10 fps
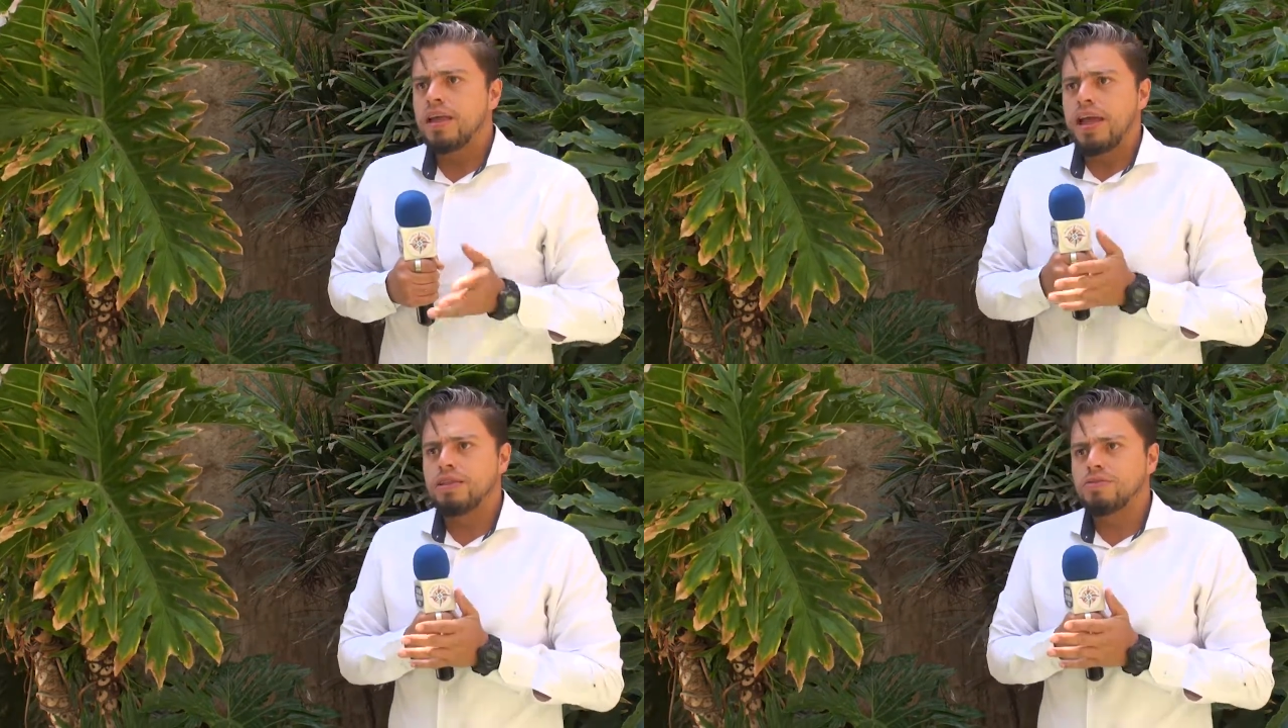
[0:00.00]

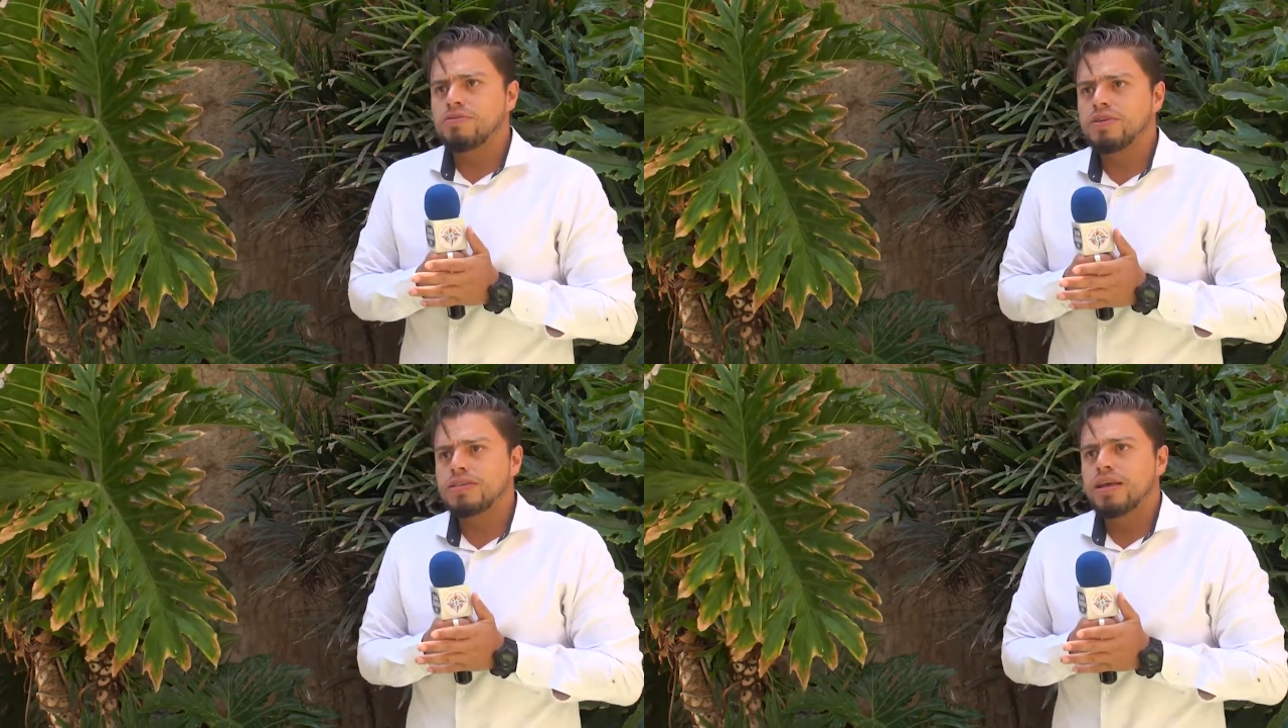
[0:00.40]

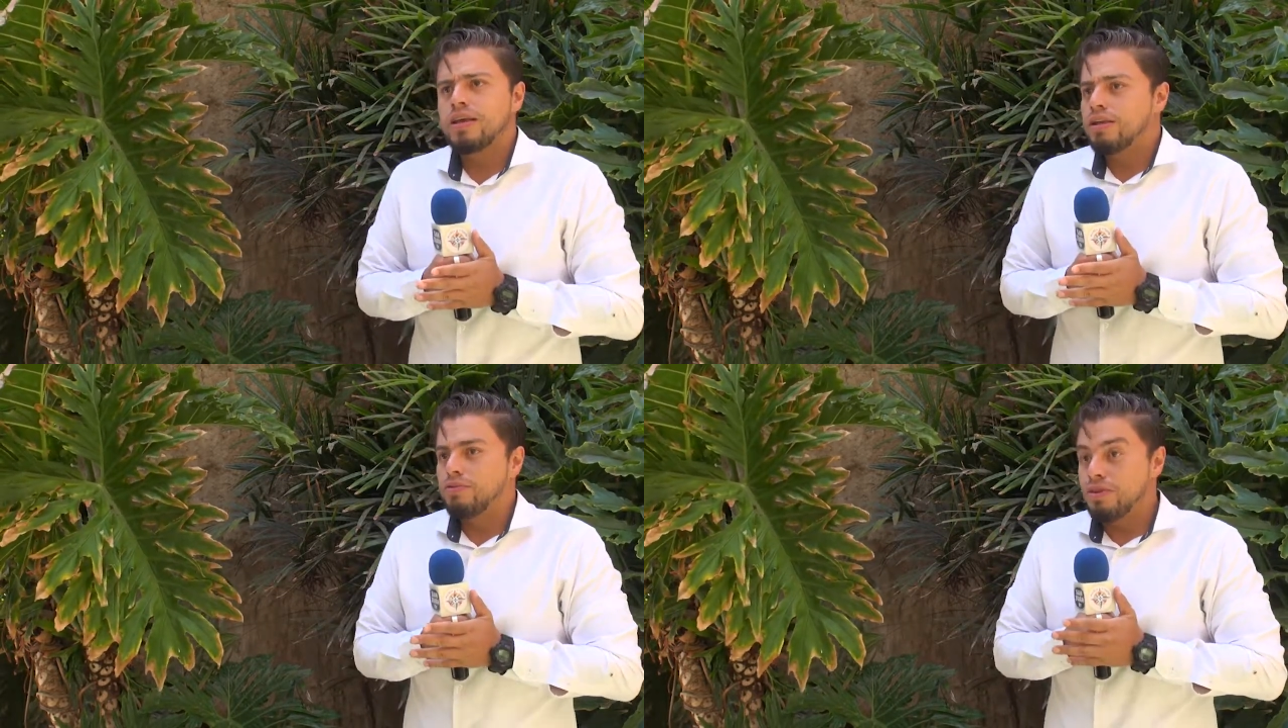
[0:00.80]
Entonces,
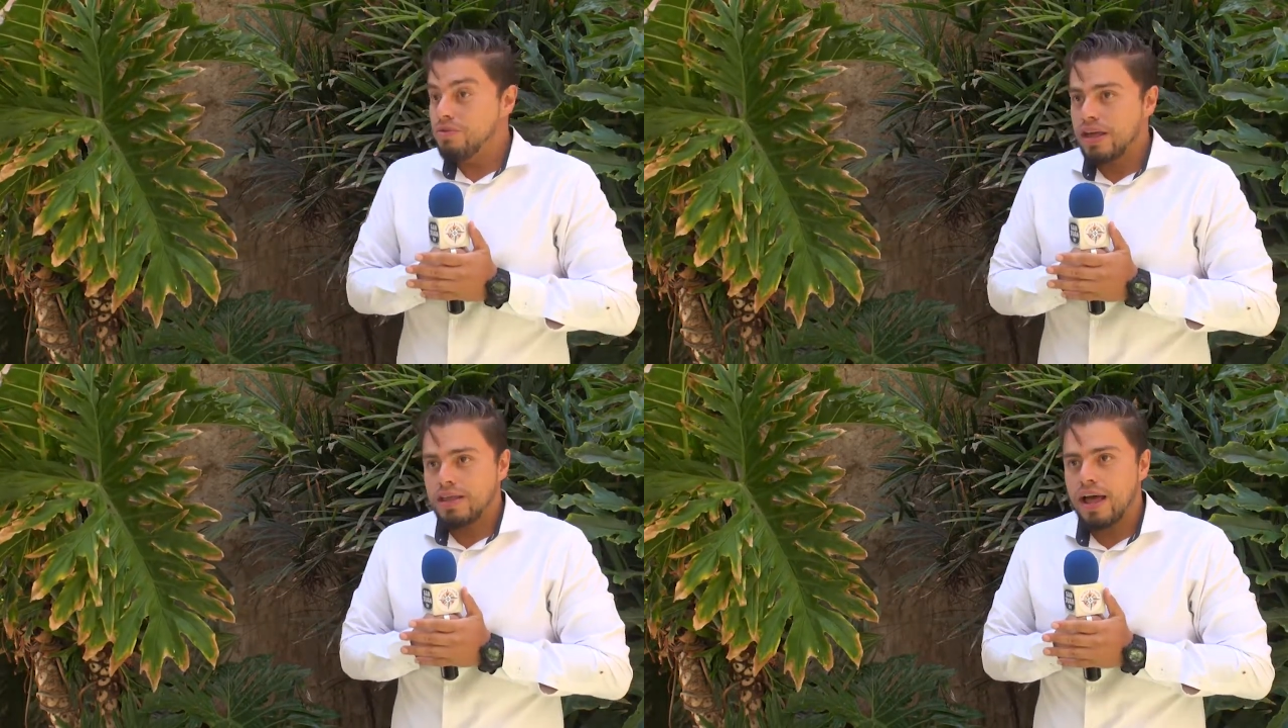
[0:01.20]
no hay
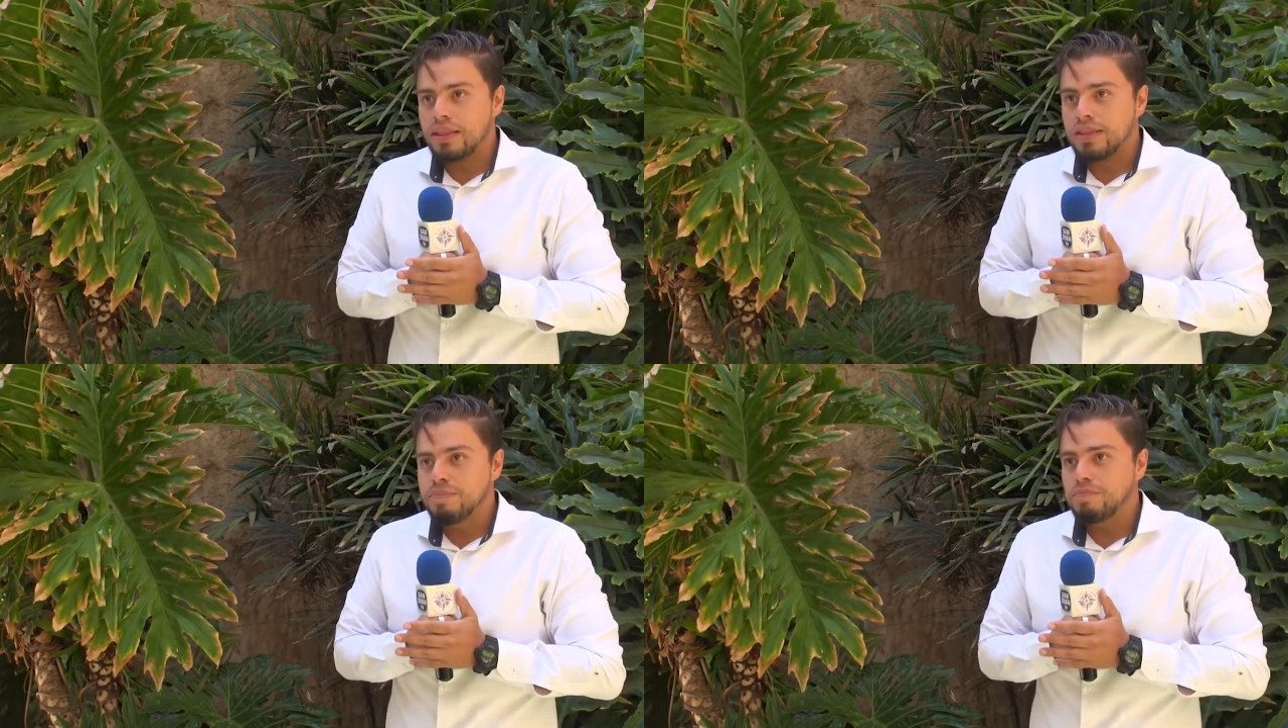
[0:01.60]
una
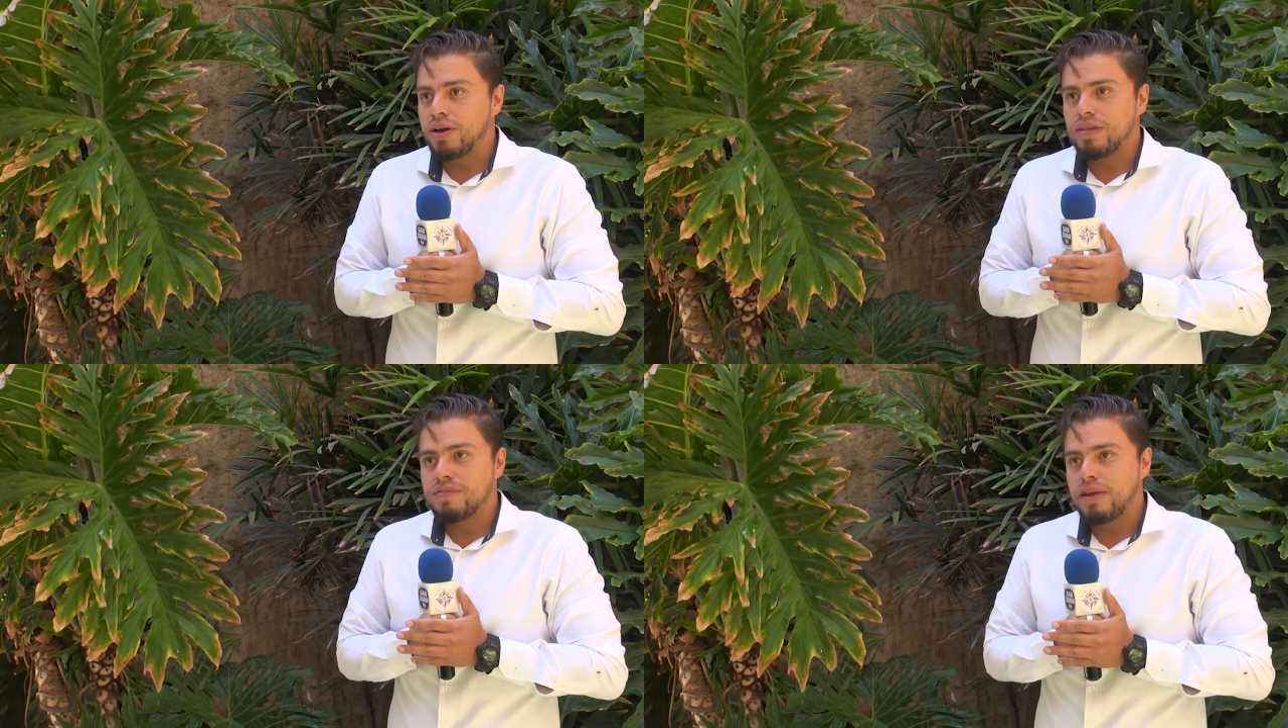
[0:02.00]
edad,
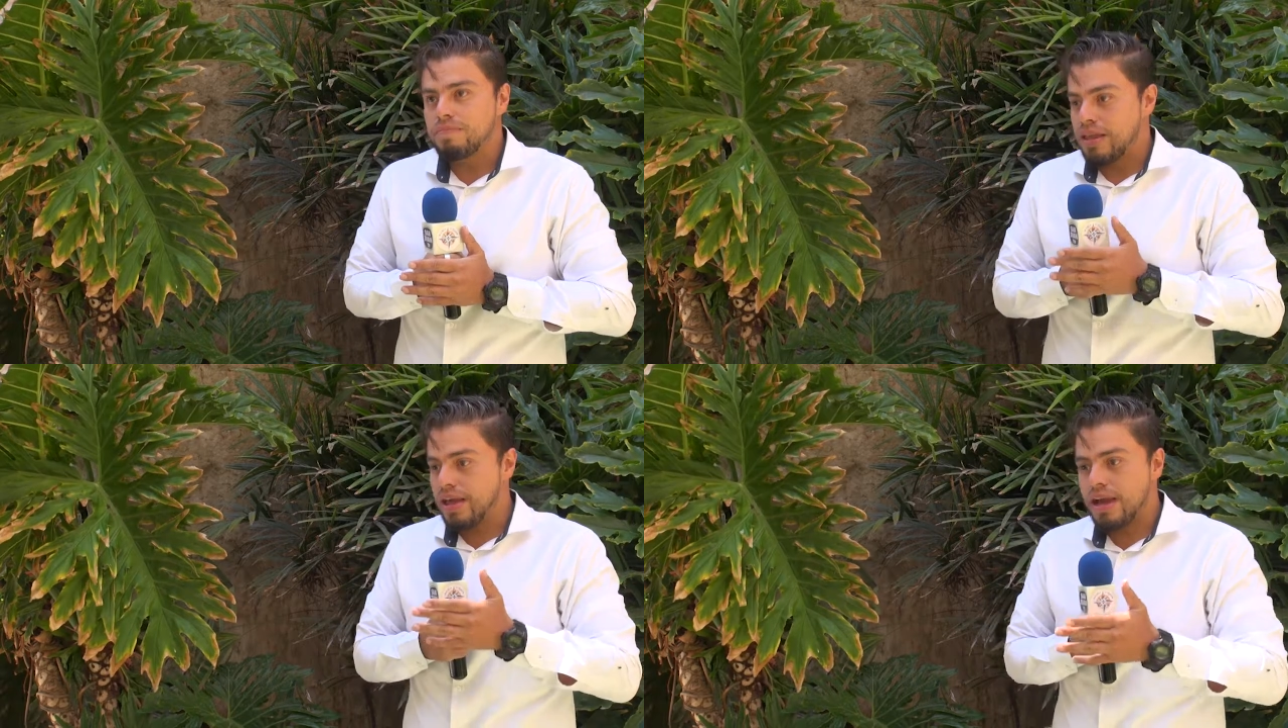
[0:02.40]
Puede ser
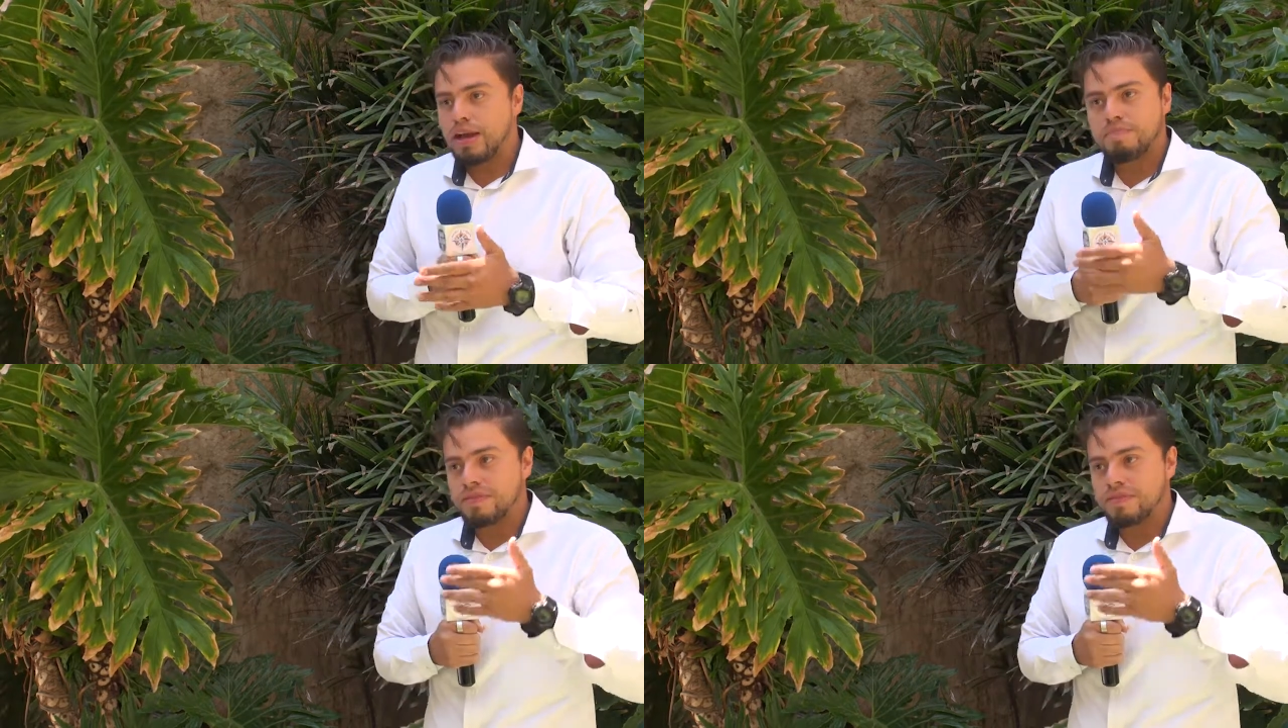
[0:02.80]
mañana,